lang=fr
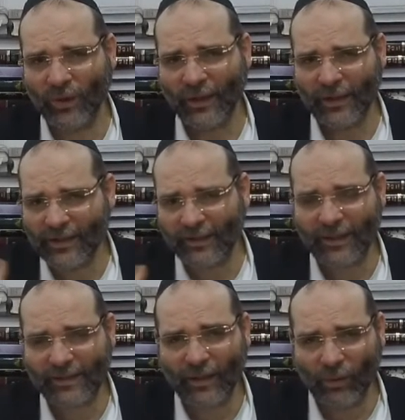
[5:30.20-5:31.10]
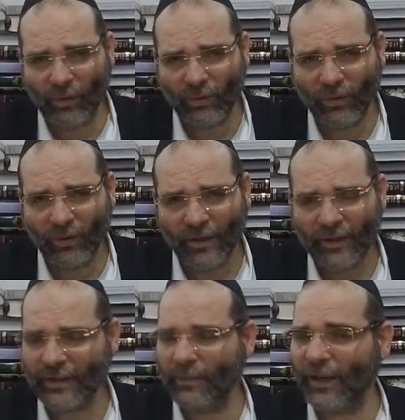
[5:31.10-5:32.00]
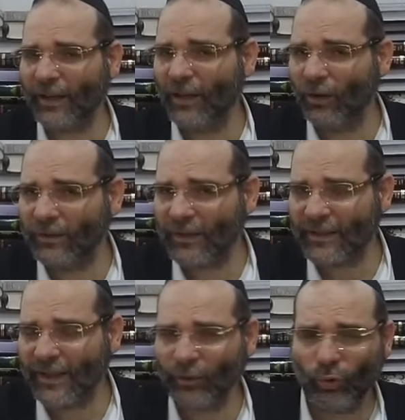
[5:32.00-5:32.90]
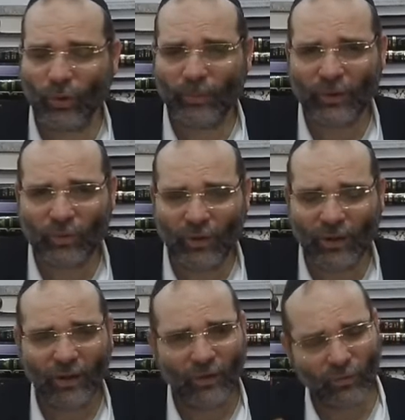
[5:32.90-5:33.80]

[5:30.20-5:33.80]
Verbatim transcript: Il s'adresse à nous. C'est marqué L'otersar, tu ne dois pas tuer.